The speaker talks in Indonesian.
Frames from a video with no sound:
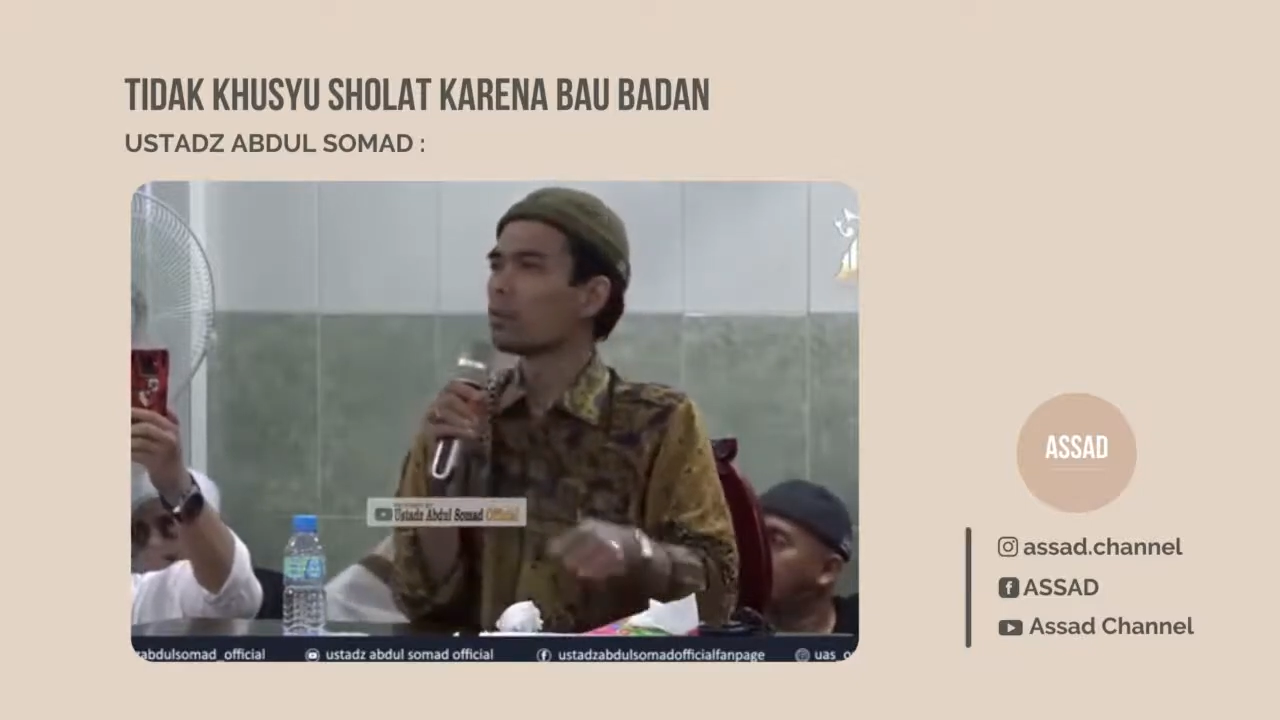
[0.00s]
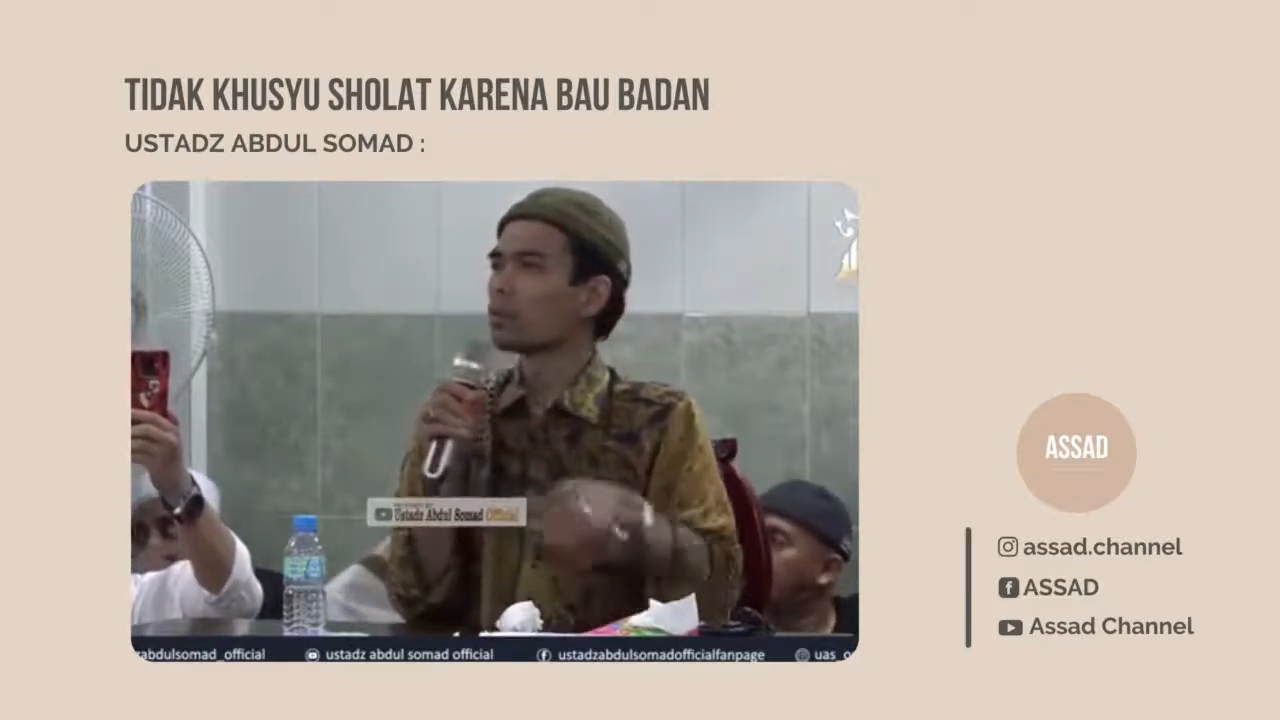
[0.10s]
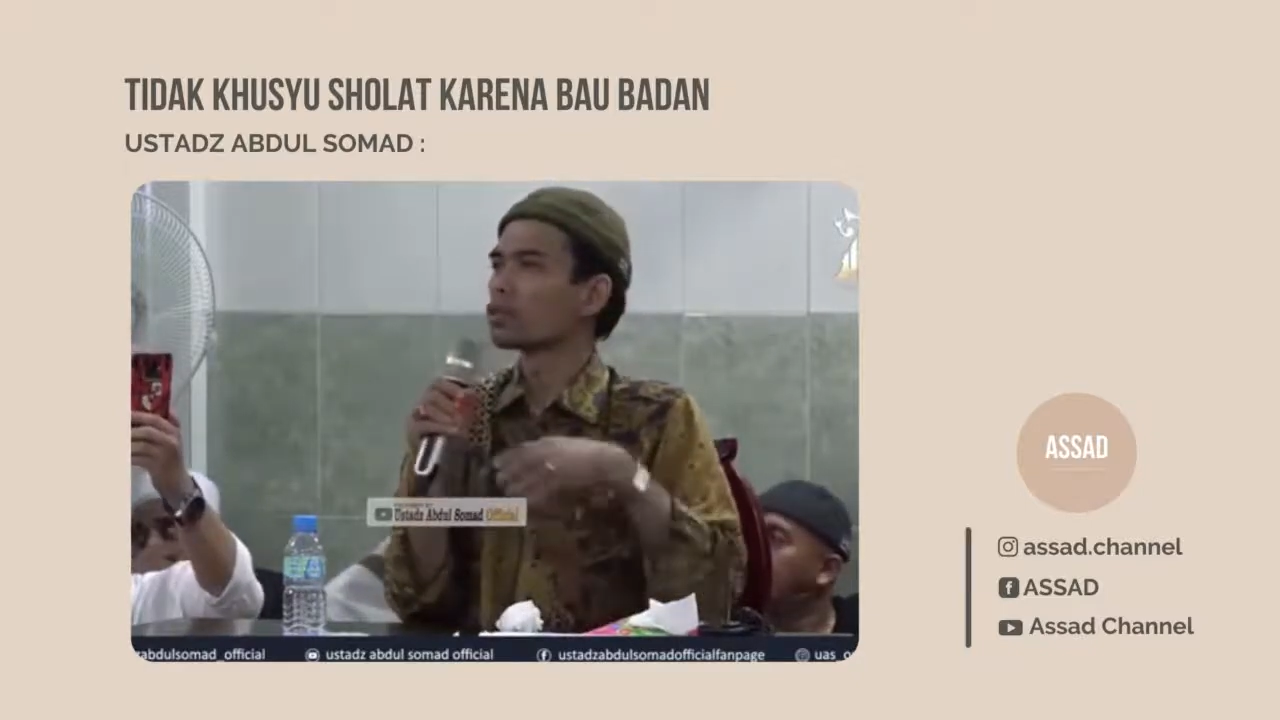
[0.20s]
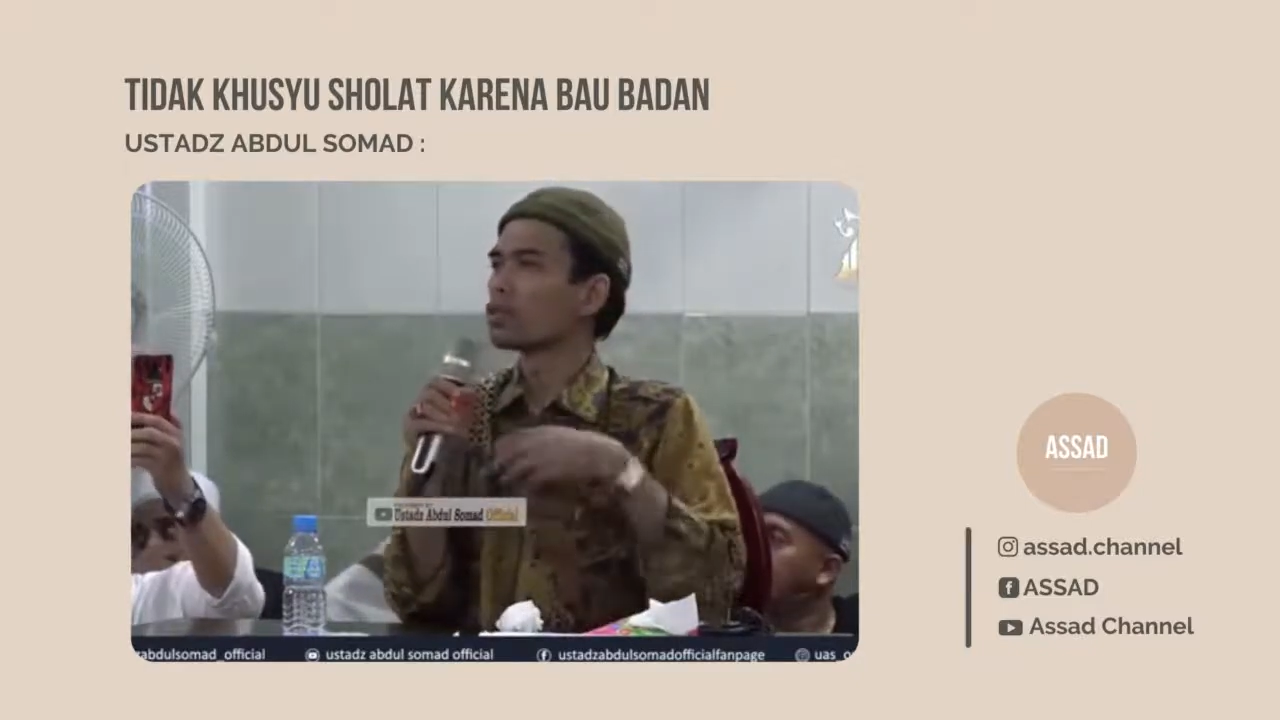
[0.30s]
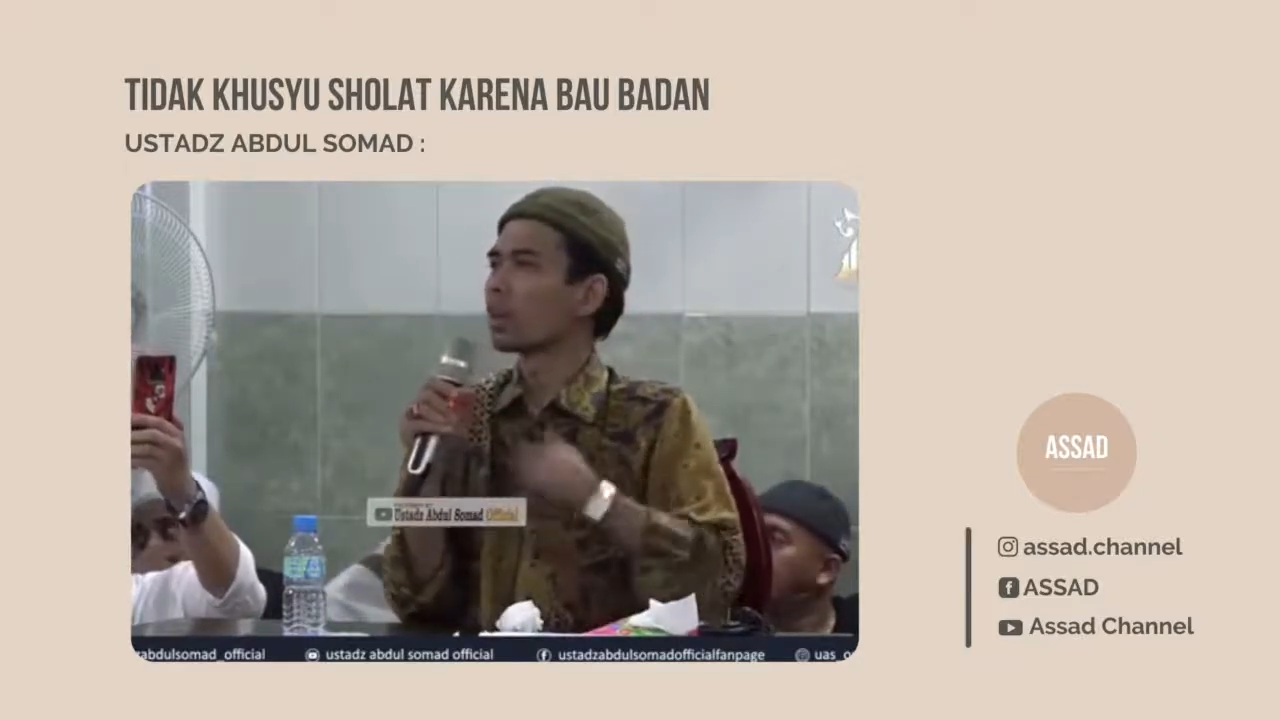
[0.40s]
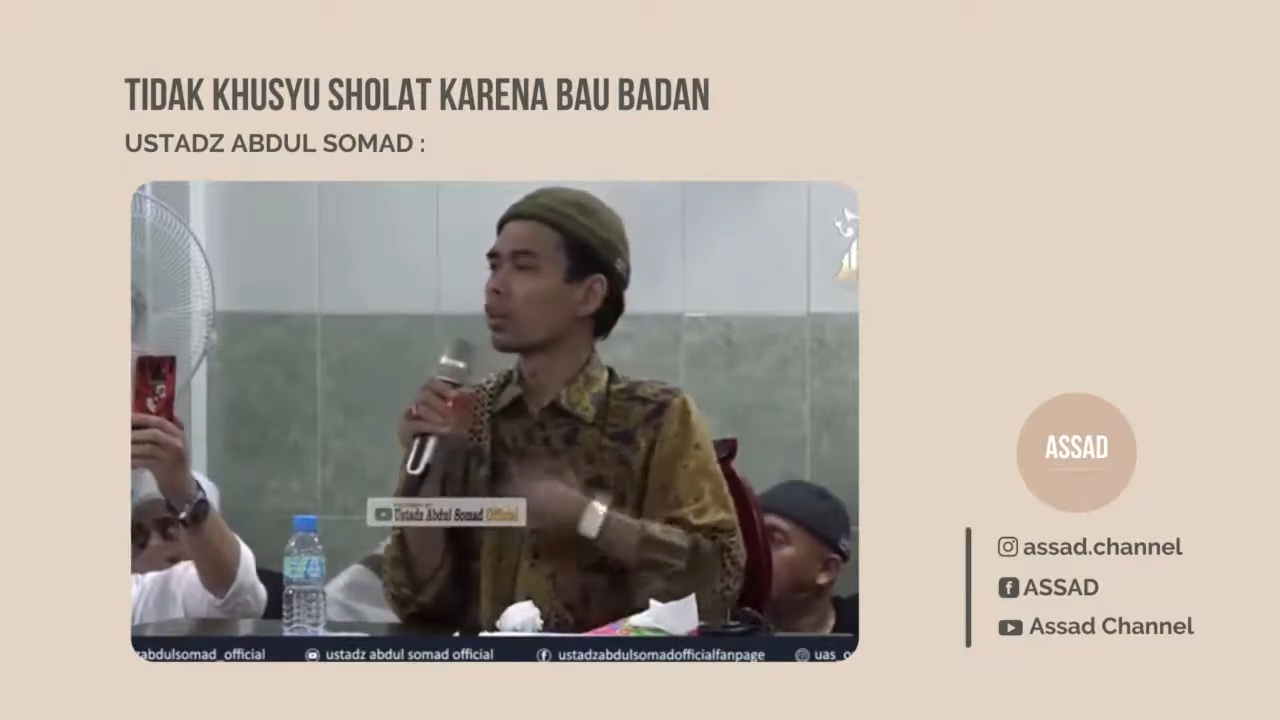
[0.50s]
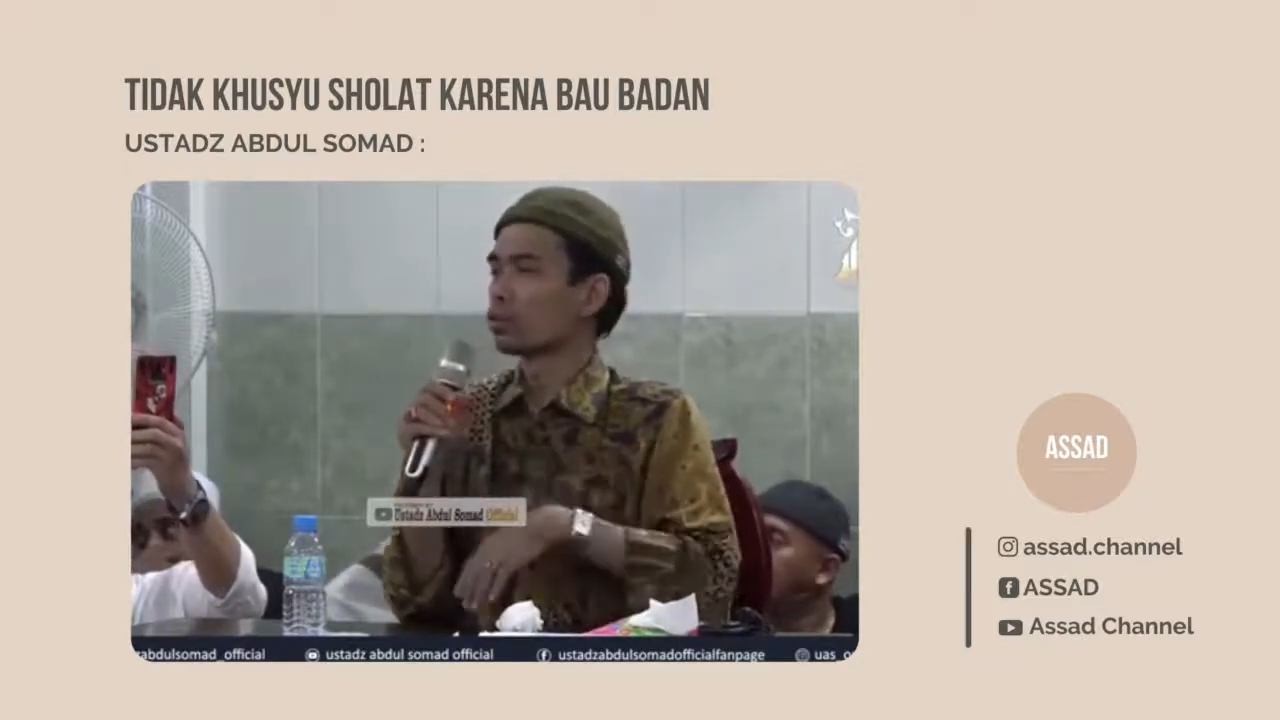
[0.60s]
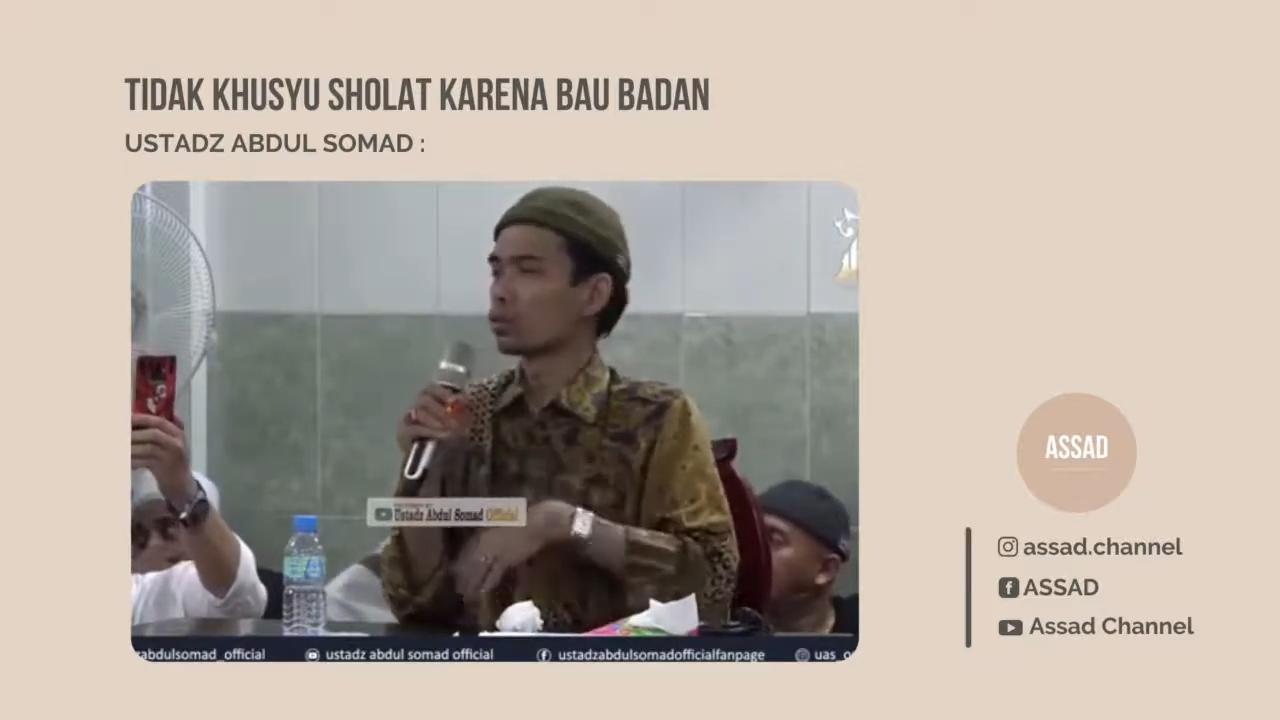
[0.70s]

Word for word: membersihkan